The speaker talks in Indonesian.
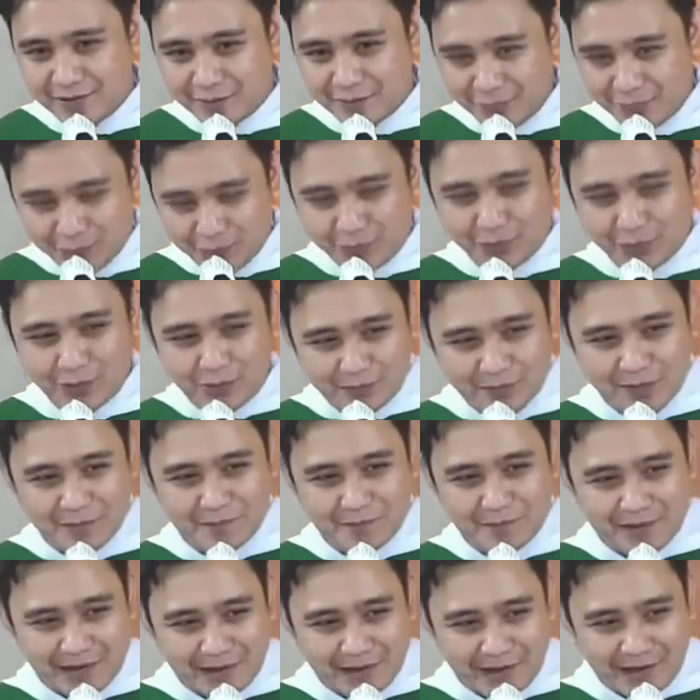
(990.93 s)
untuk
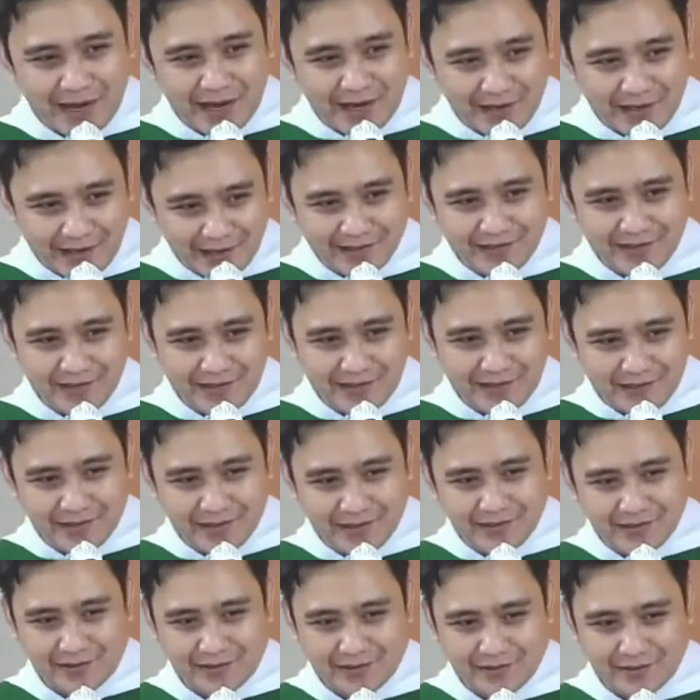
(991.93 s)
memperkaya diri kita.